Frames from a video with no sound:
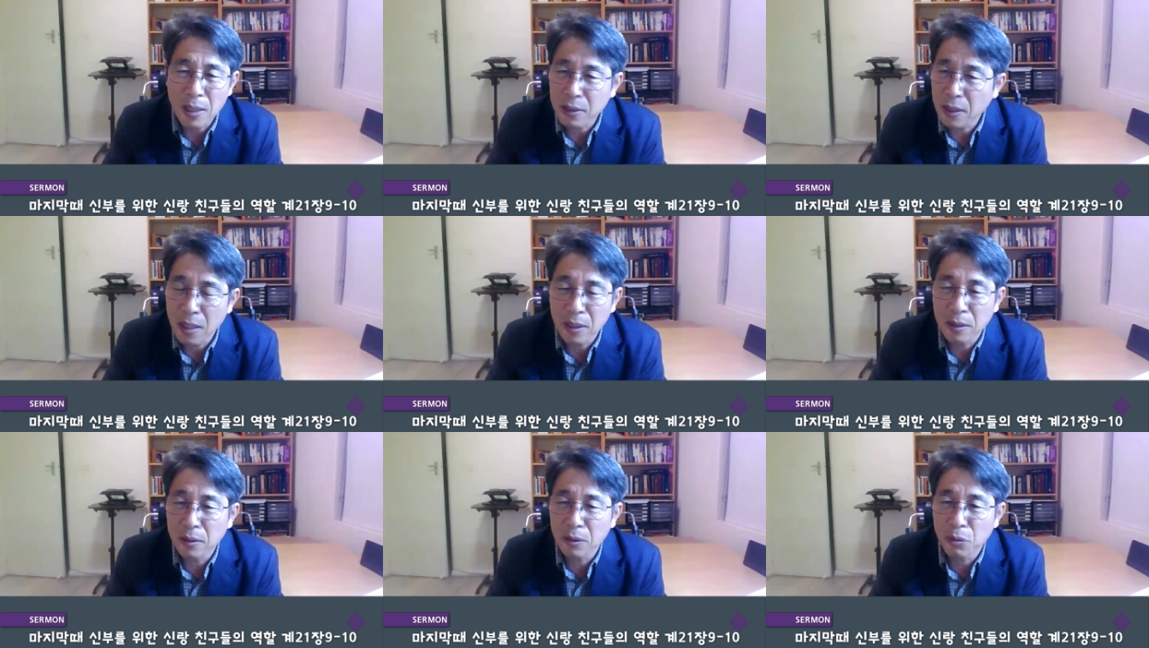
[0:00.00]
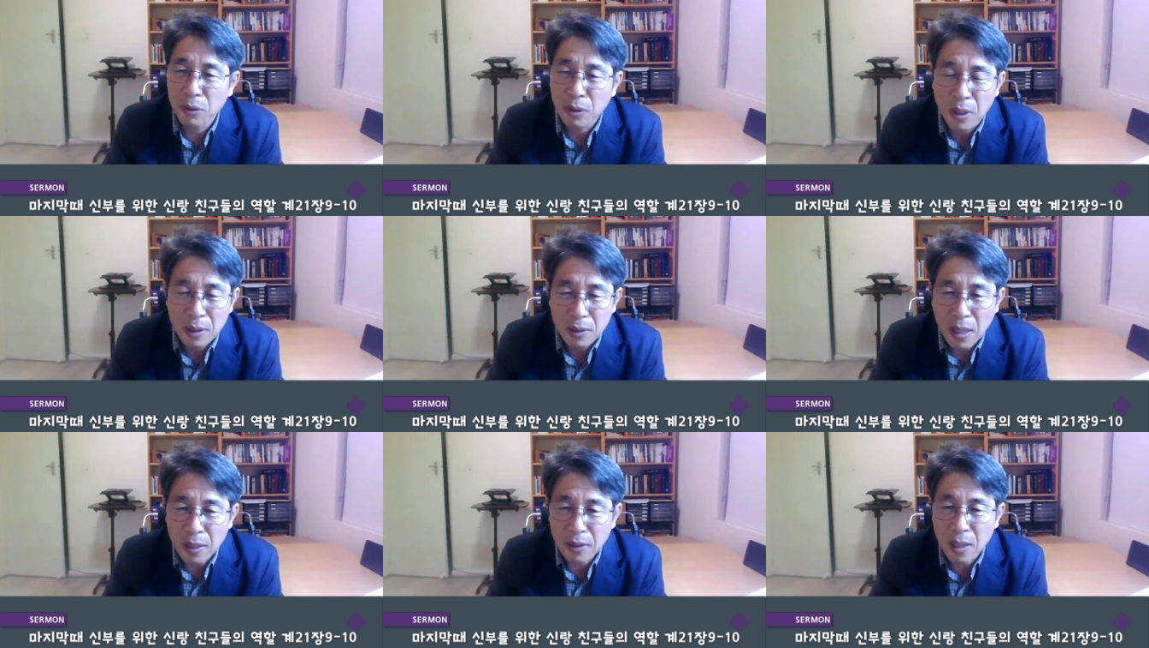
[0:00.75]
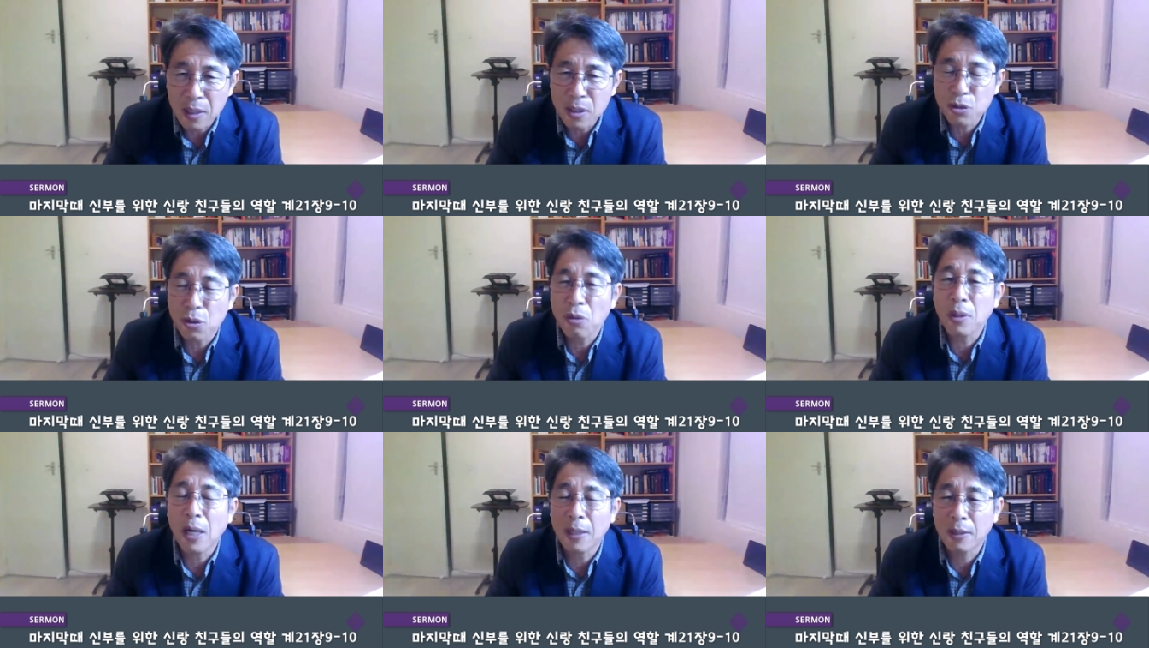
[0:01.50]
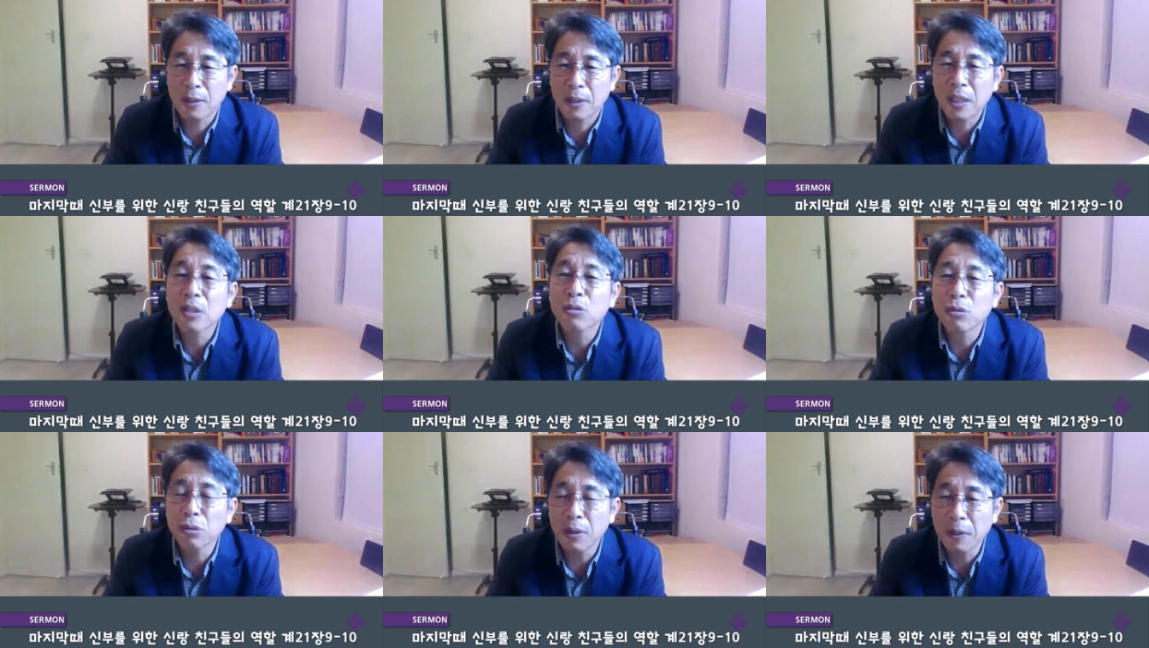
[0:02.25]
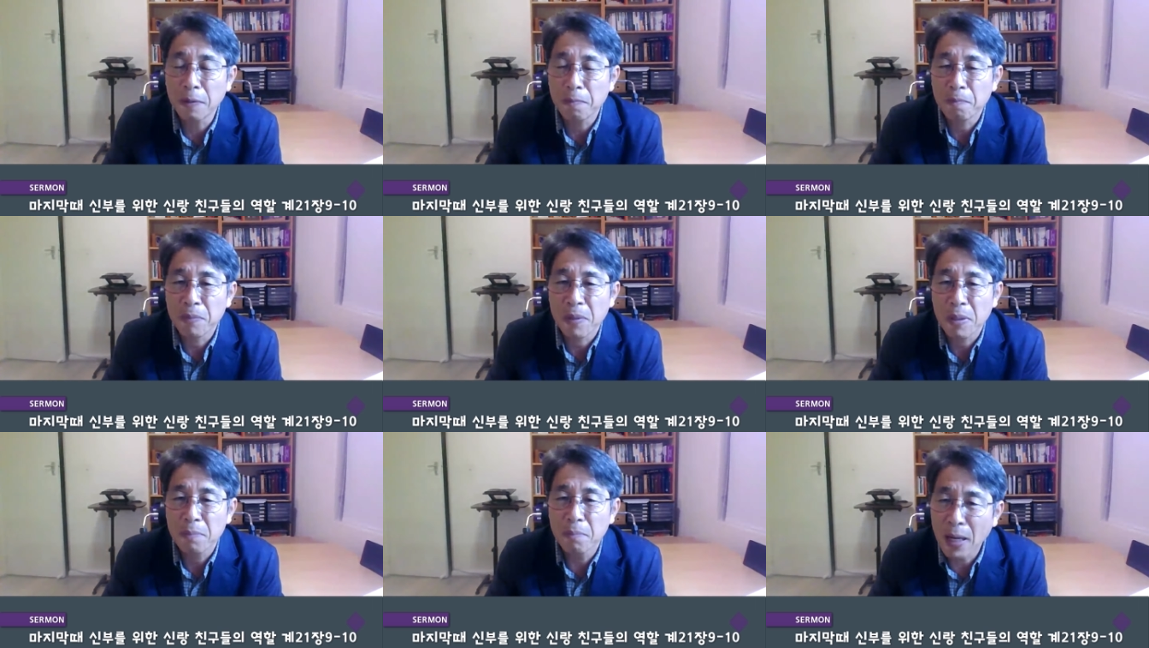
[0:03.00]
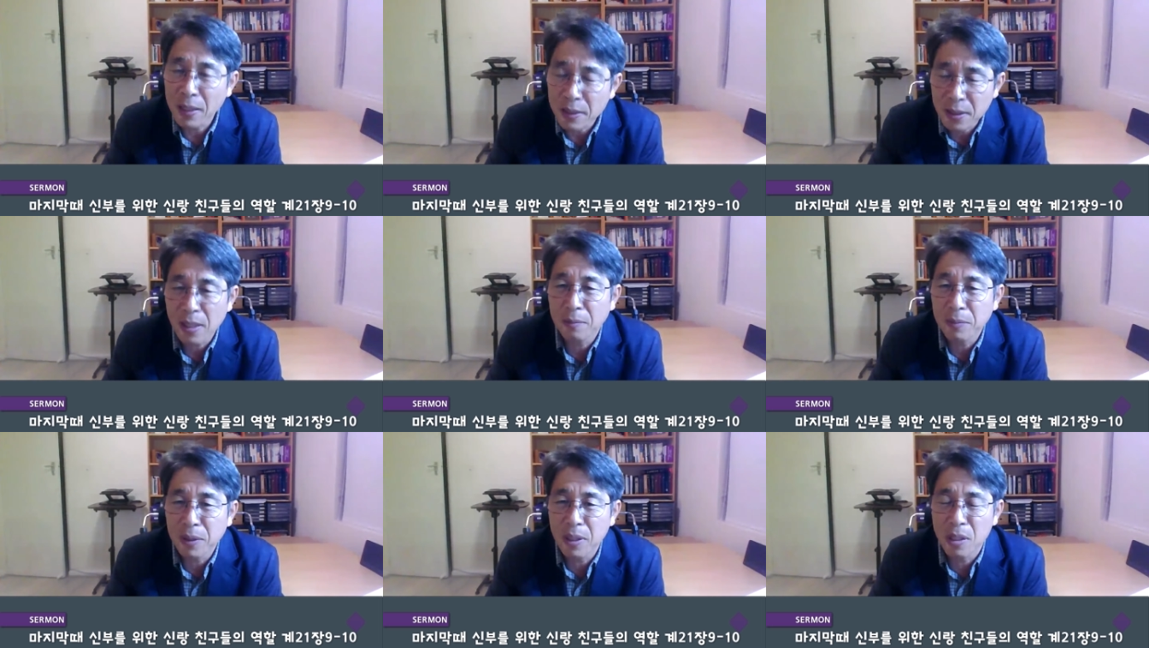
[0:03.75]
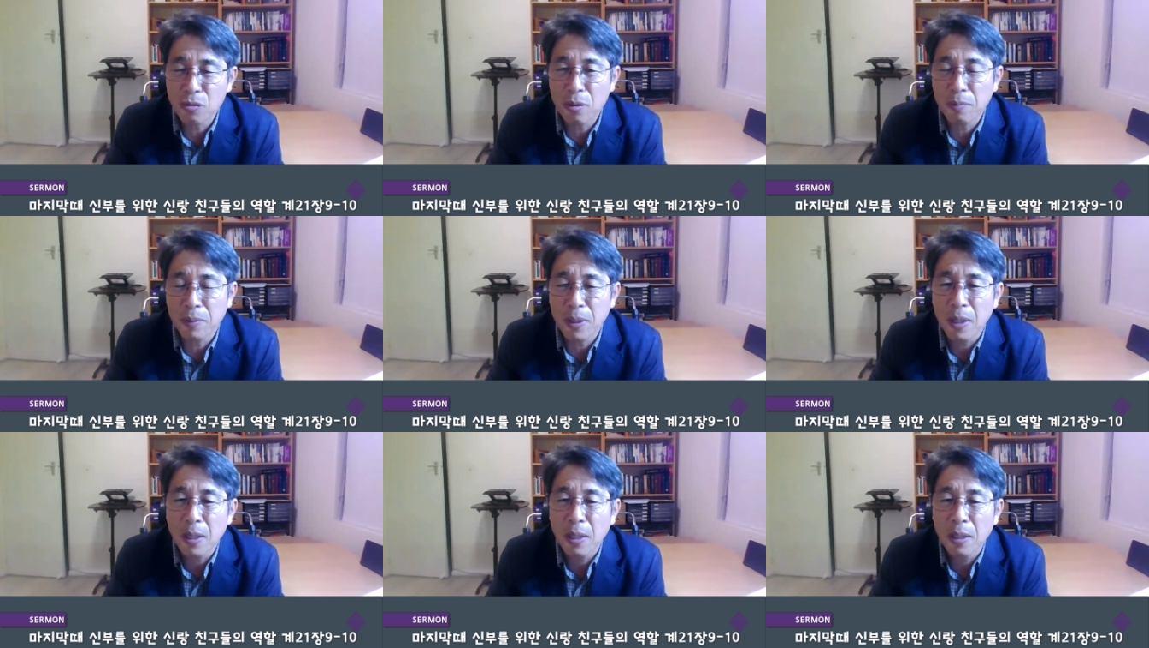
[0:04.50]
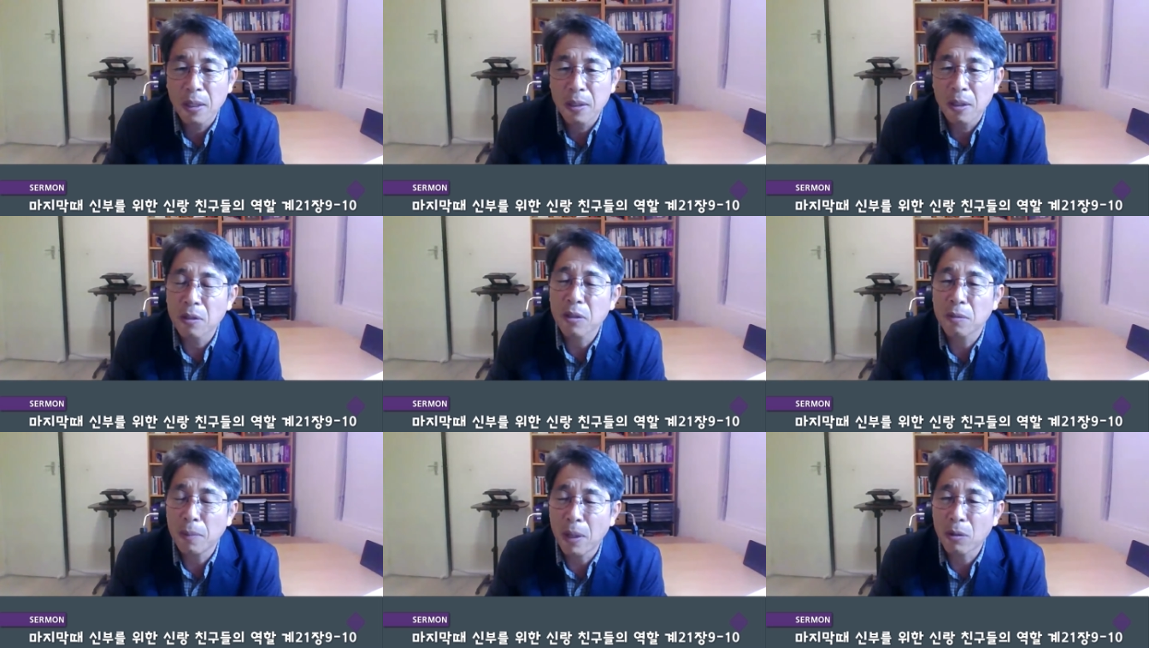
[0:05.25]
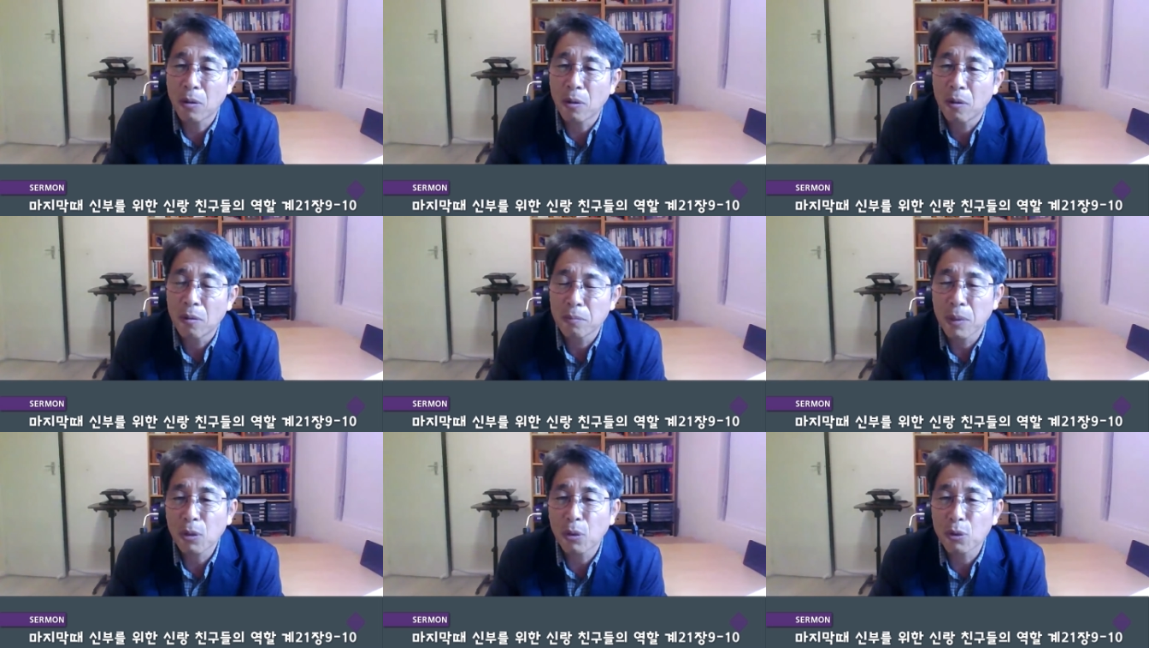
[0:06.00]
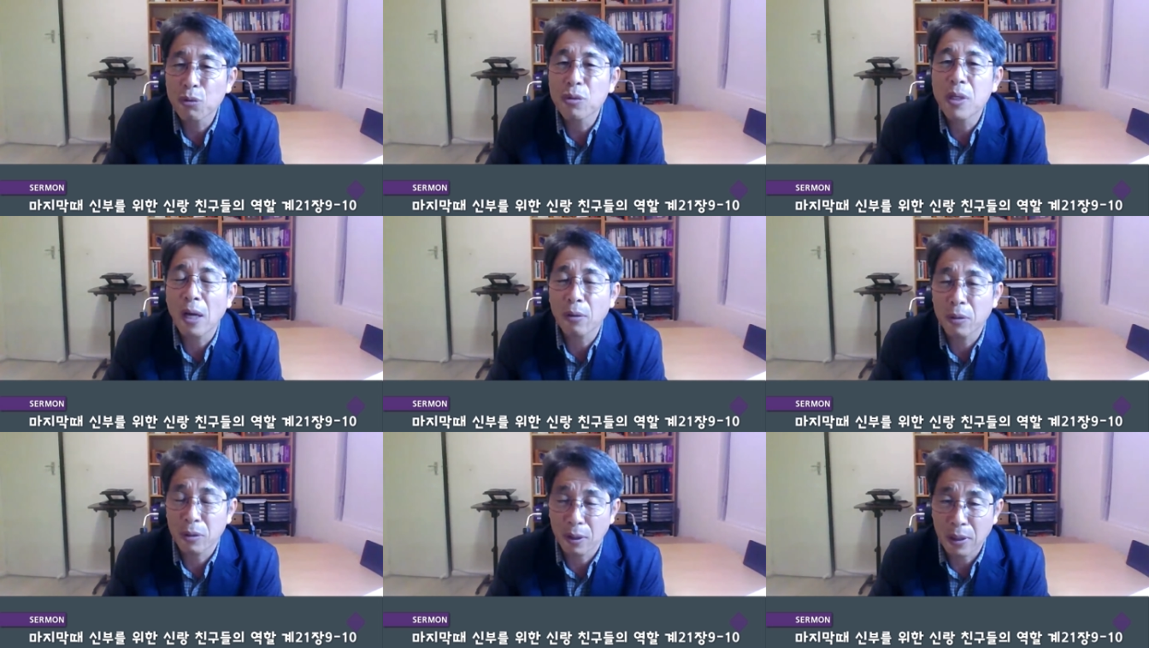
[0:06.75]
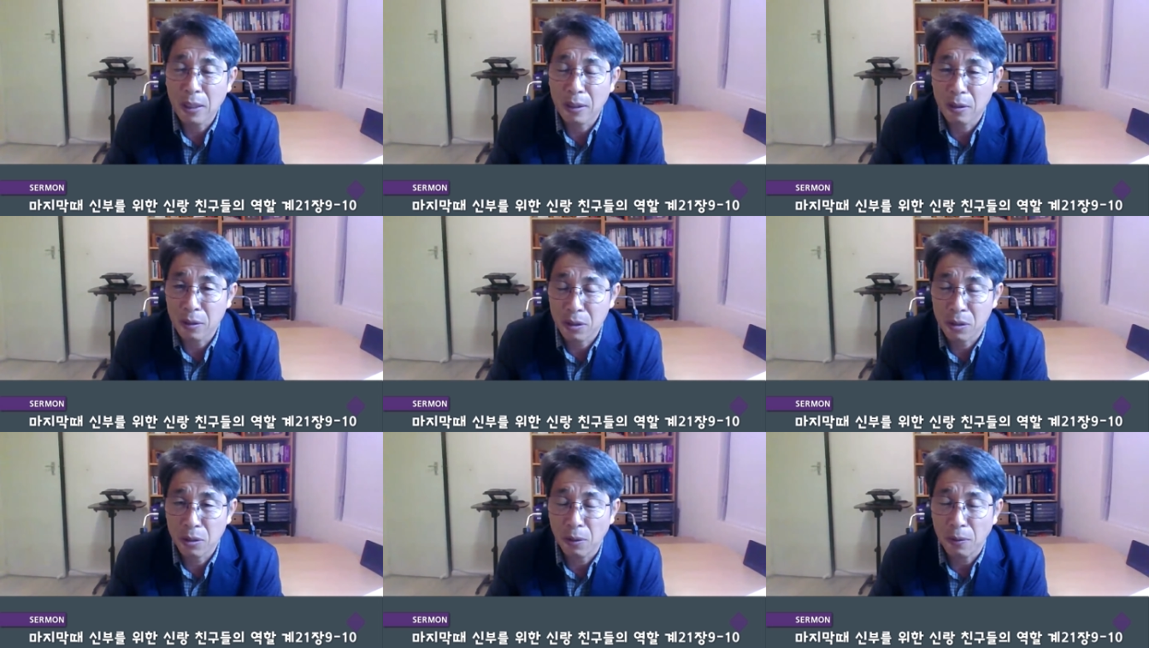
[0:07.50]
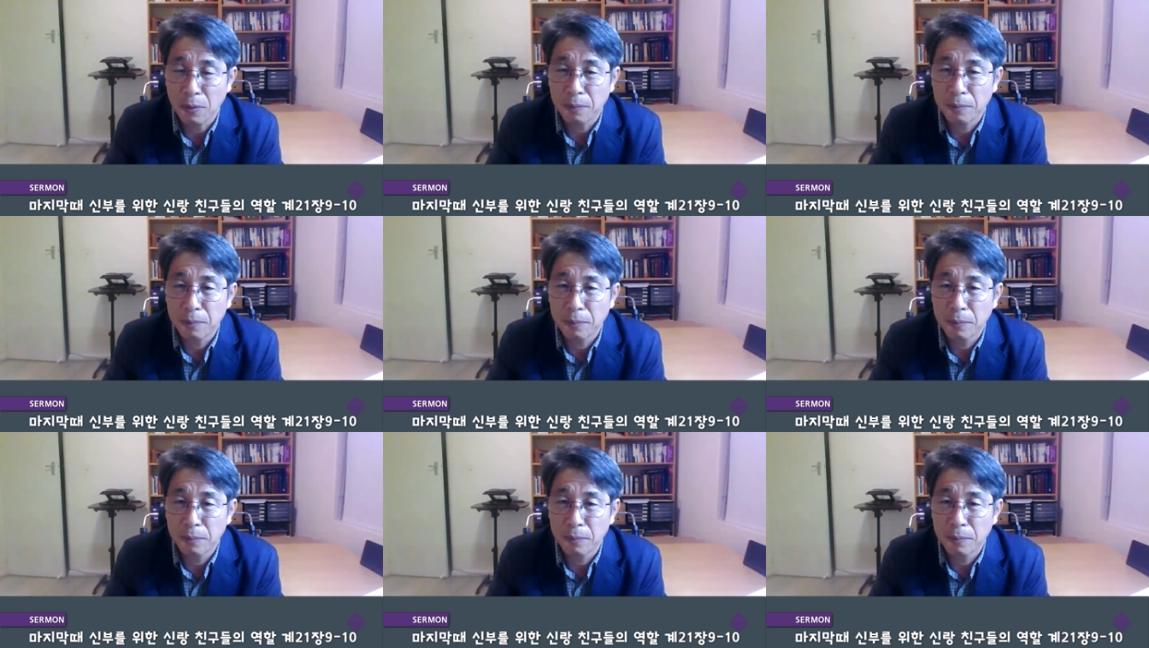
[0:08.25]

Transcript: 상상 상상을 초월하는 인구들이 많은 사람들이 예수님을 영접하고 믿고 유지하고 있었다는 것이죠.